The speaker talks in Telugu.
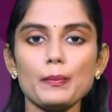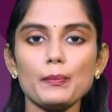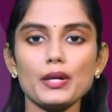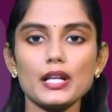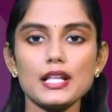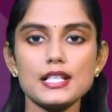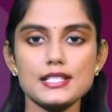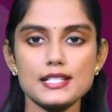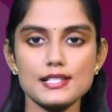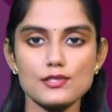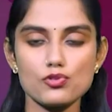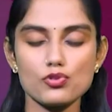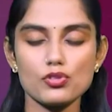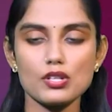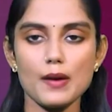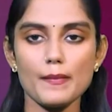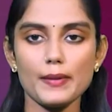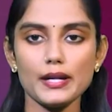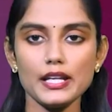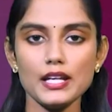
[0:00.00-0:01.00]
పంపిణీ
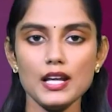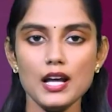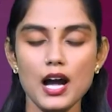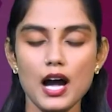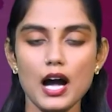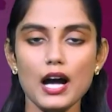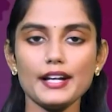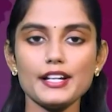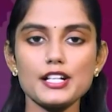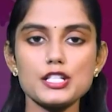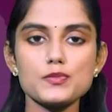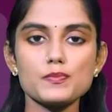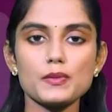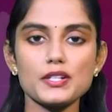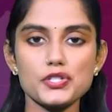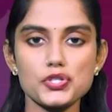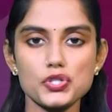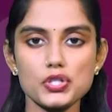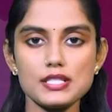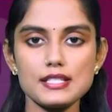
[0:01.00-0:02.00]
చేస్తున్నామని ఆయన
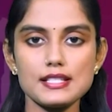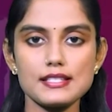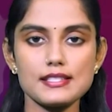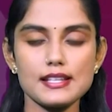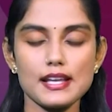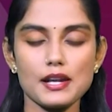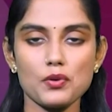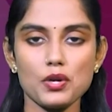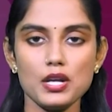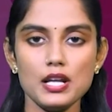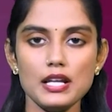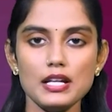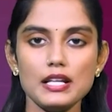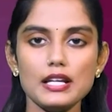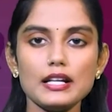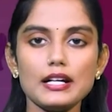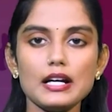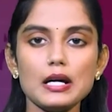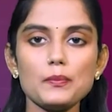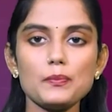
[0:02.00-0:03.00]
స్పష్టం చేశారు
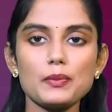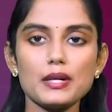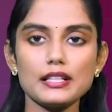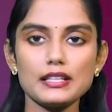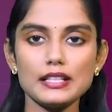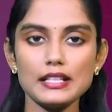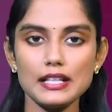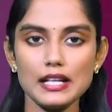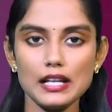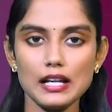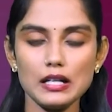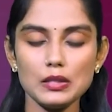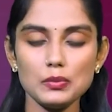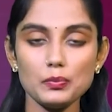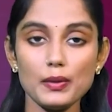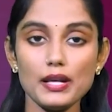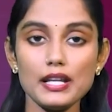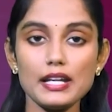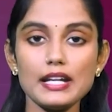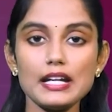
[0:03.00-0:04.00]
ఇక ప్రతి నెల
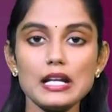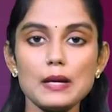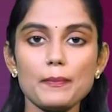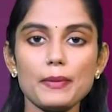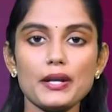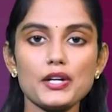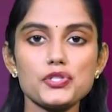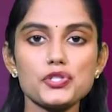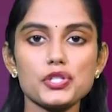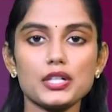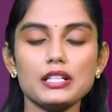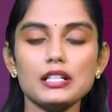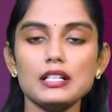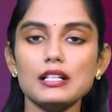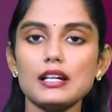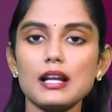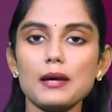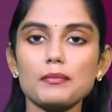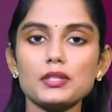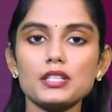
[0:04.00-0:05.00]
పెరిగిన పెన్షన్
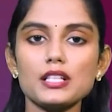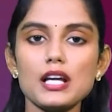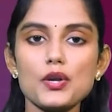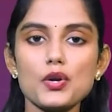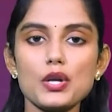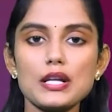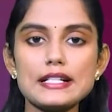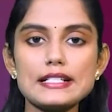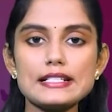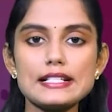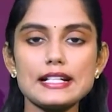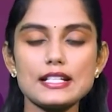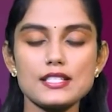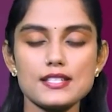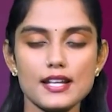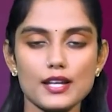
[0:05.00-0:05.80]
లబ్ధిదారుల ఇంటికి